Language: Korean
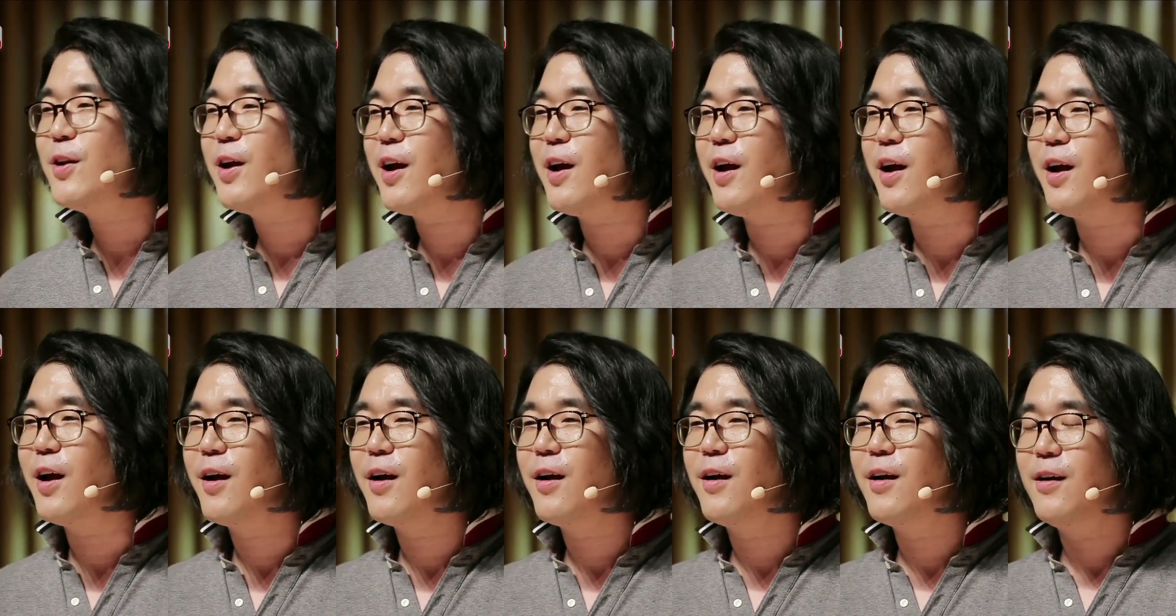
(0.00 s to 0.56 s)

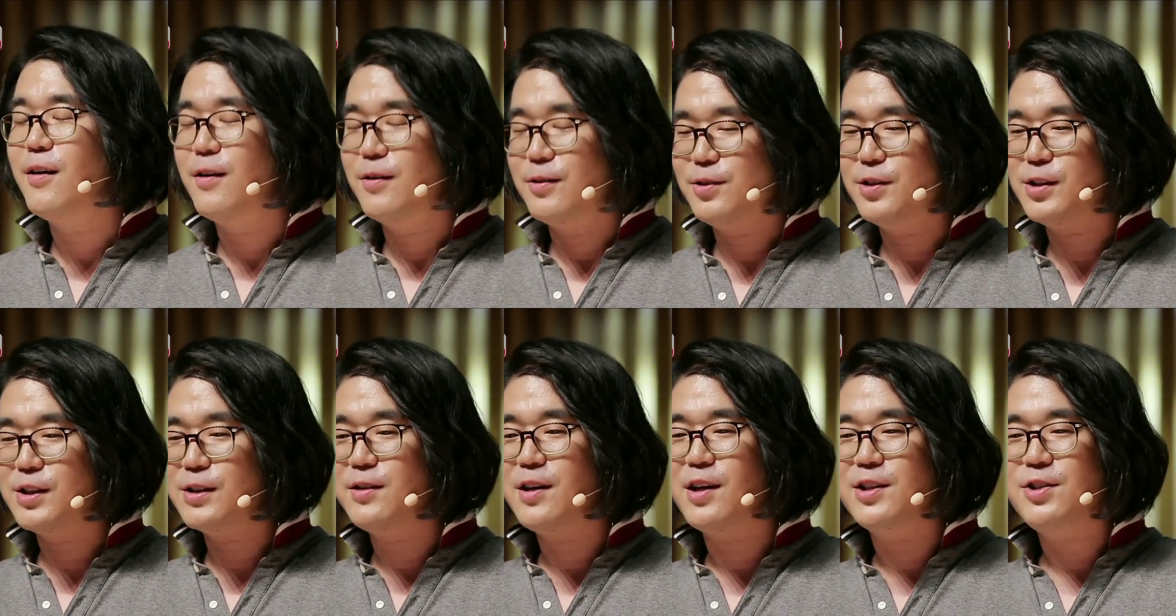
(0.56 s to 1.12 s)
건데,
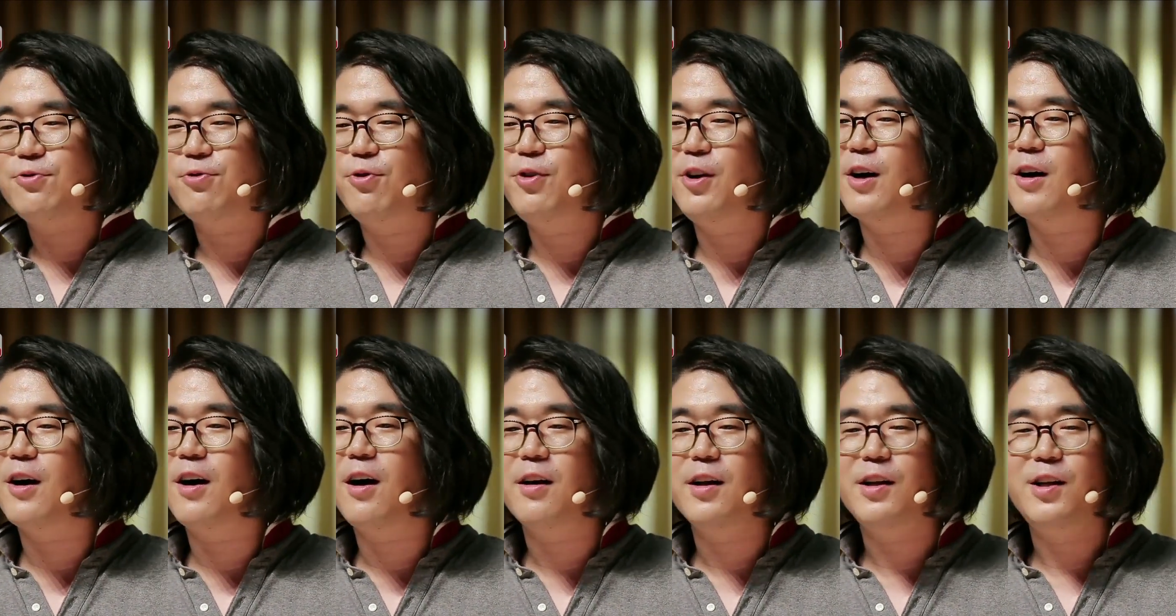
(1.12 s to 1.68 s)
지금까지
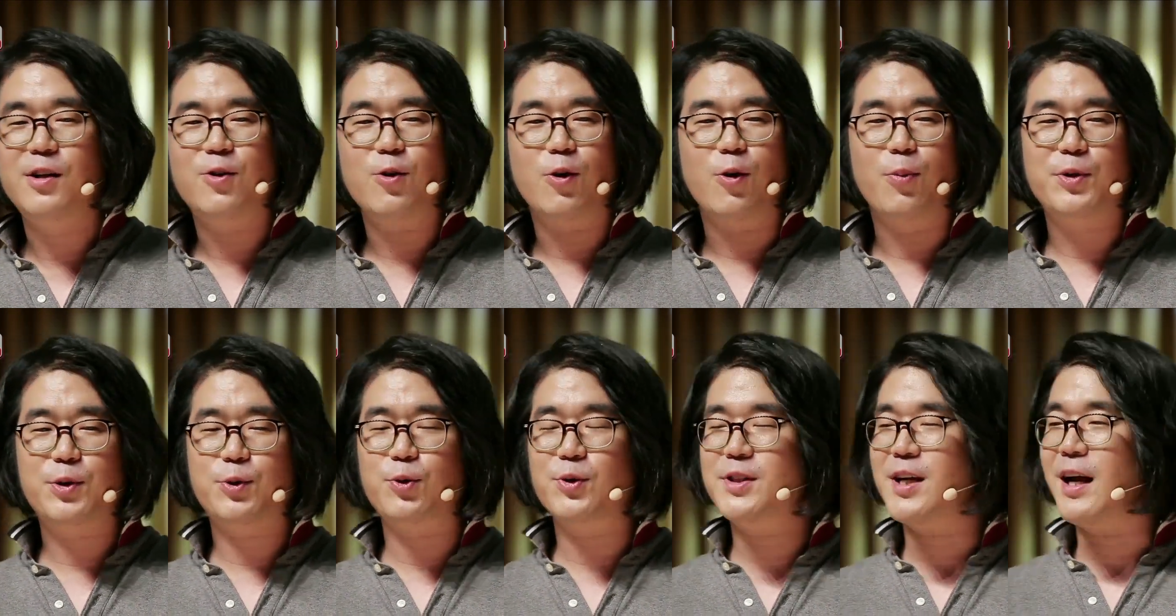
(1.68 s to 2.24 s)
우리가 이거
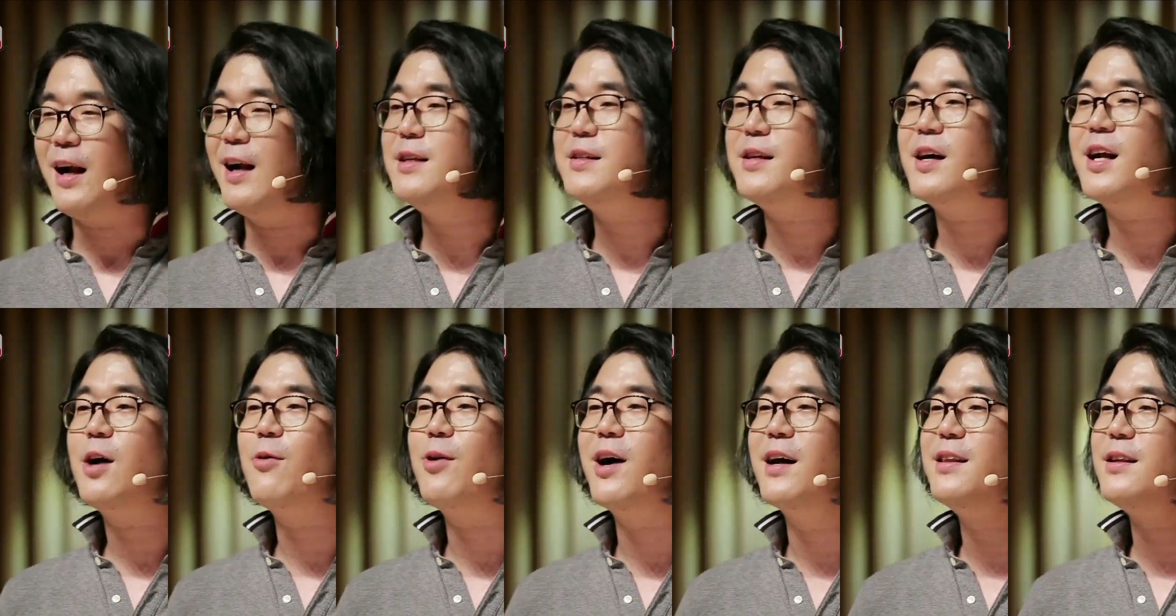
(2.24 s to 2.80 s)
없이도 잘
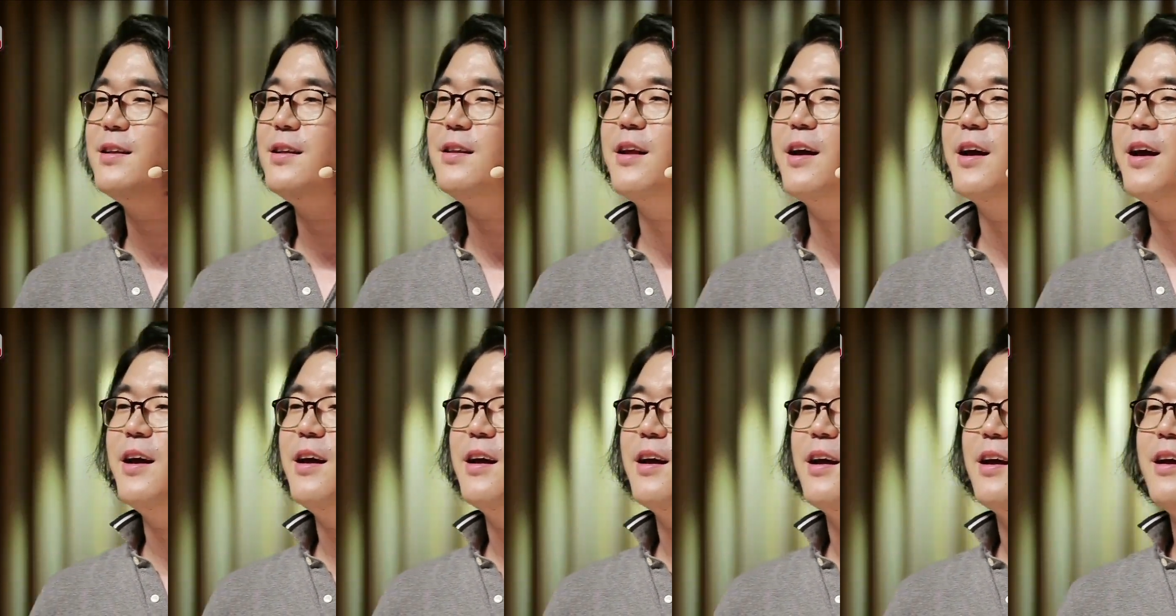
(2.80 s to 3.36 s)

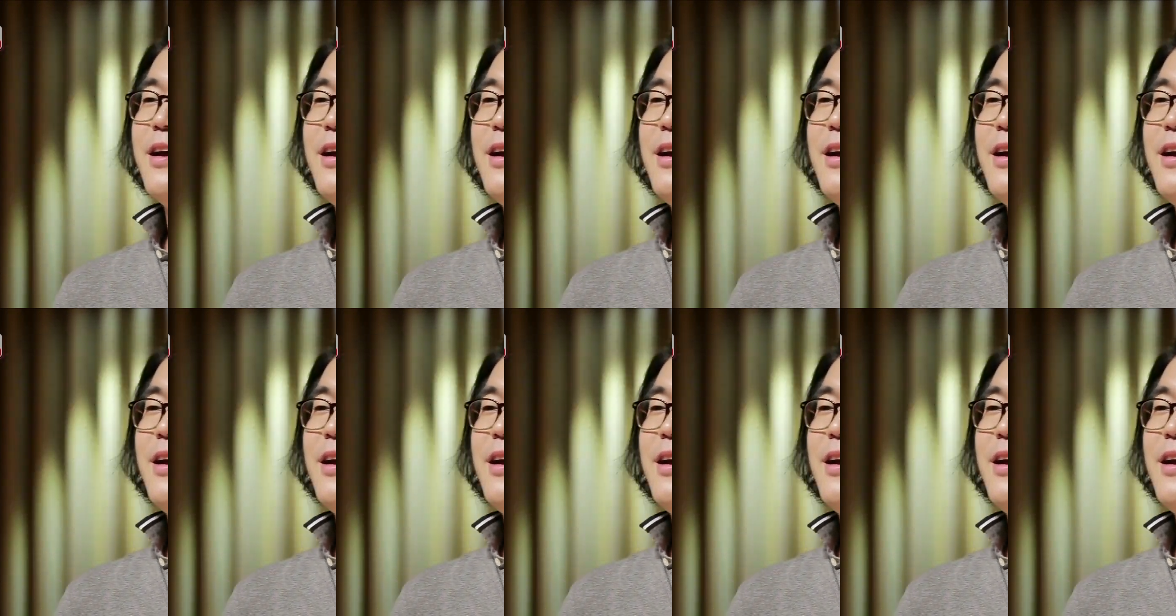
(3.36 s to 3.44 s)
살아왔는데,